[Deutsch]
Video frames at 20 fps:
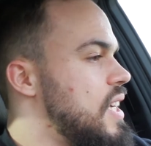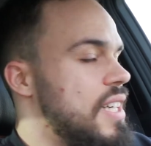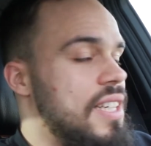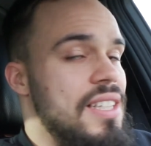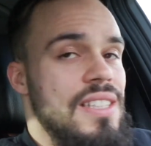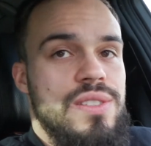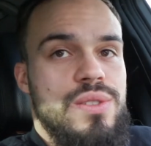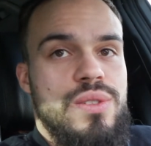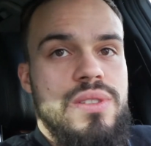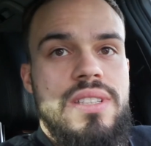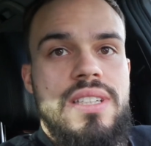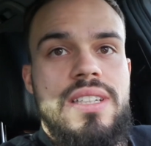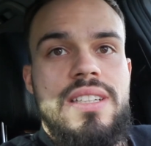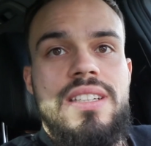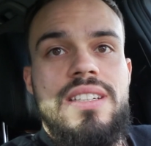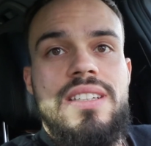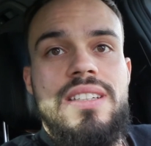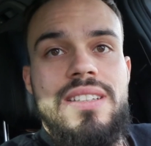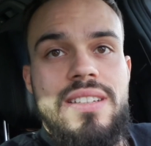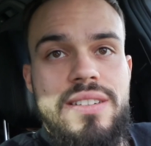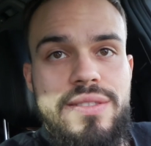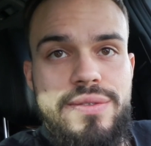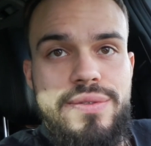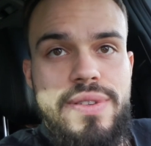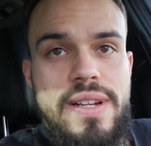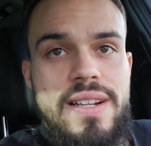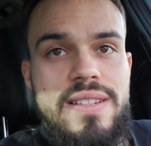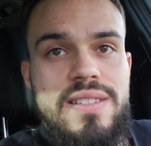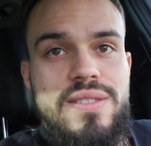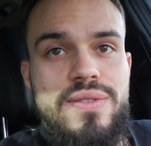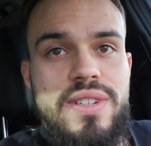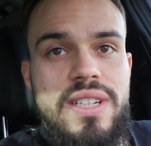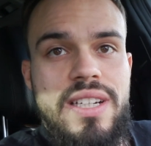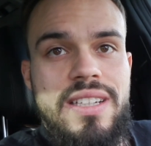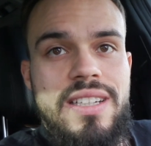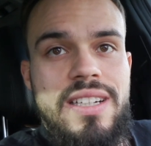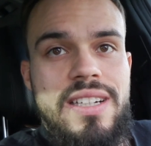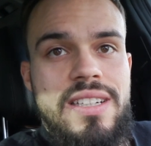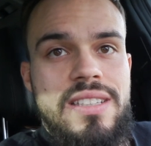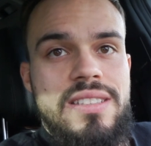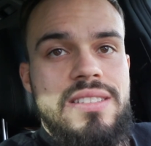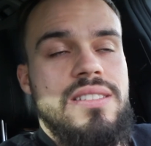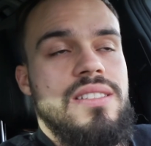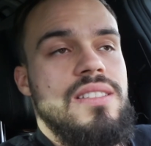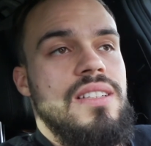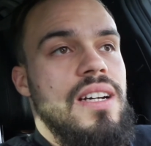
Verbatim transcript: Also, Felgen sind wieder da,